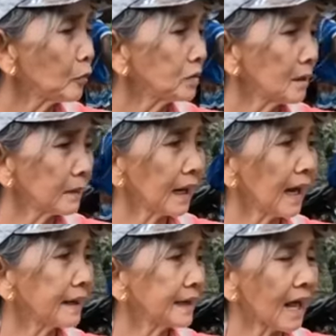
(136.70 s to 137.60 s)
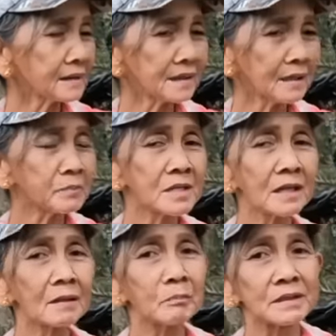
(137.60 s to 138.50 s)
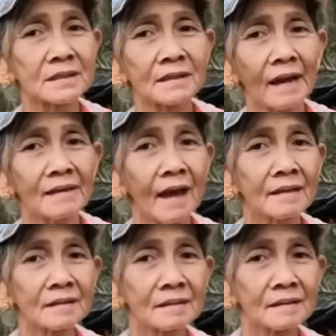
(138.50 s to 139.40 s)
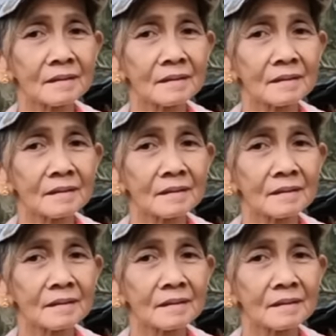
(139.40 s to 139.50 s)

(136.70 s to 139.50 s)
po, di man nga yan nasilip-silip, maski kailan.